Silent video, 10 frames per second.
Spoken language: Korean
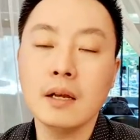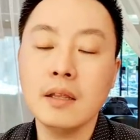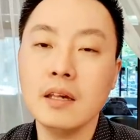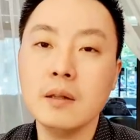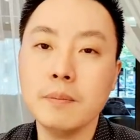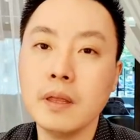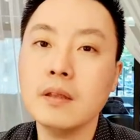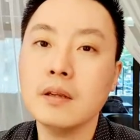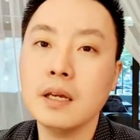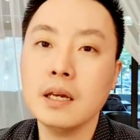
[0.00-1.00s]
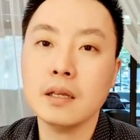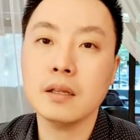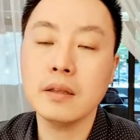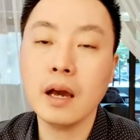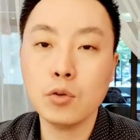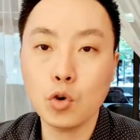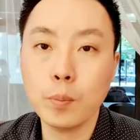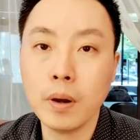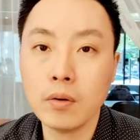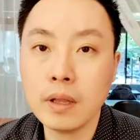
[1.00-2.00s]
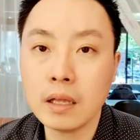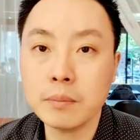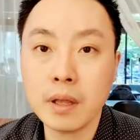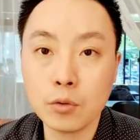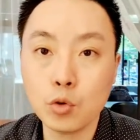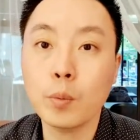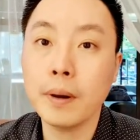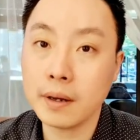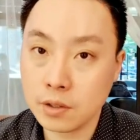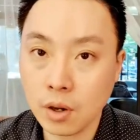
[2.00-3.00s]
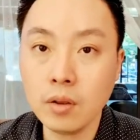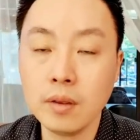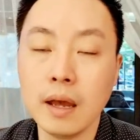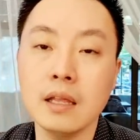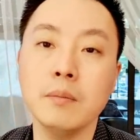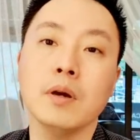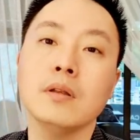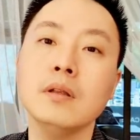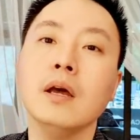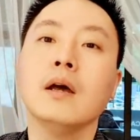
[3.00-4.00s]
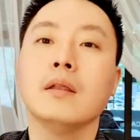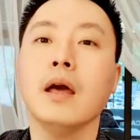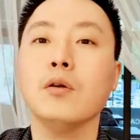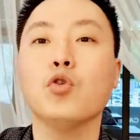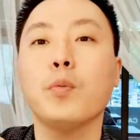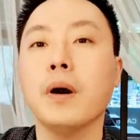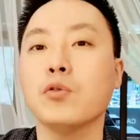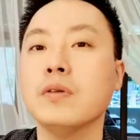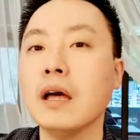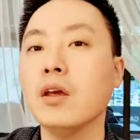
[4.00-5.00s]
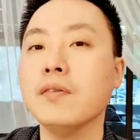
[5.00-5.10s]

근데 20대들이 이제 대학 졸업하거나 아니면 대학 졸업하기 전 아니면은 대학 졸업하고 사회,